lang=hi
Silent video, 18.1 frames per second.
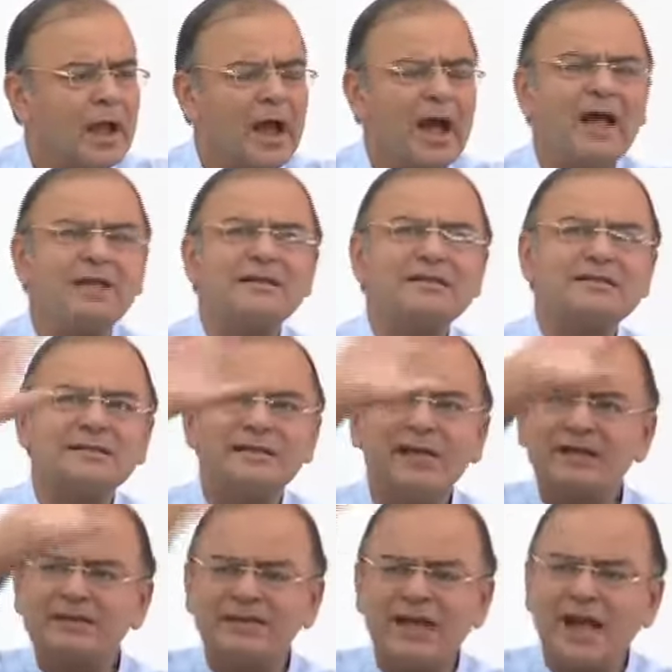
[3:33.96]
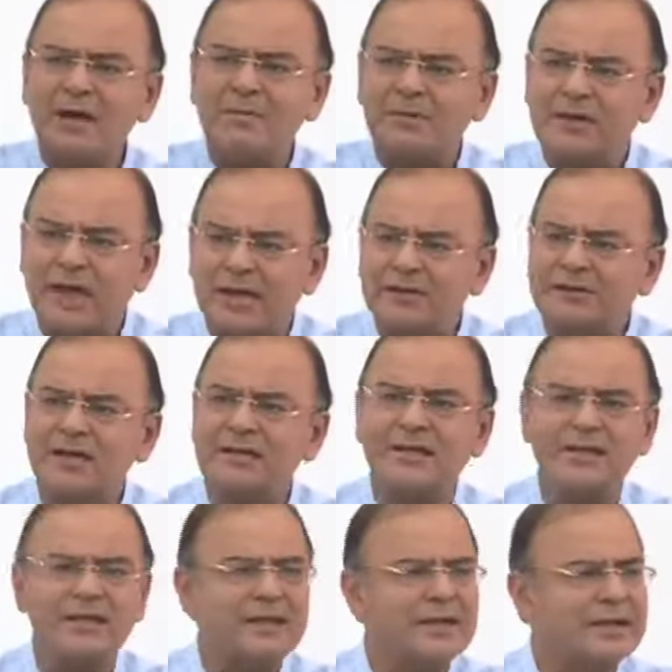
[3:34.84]
आज इस देश का हम ढांचा
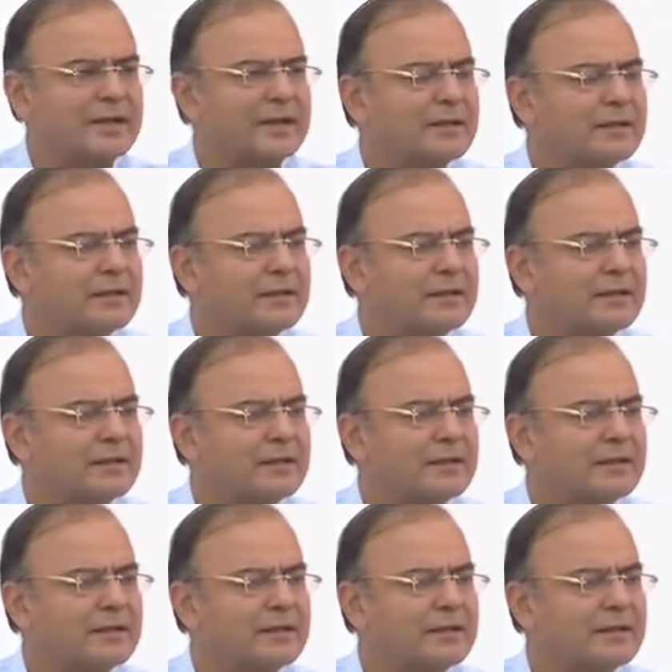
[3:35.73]
देखें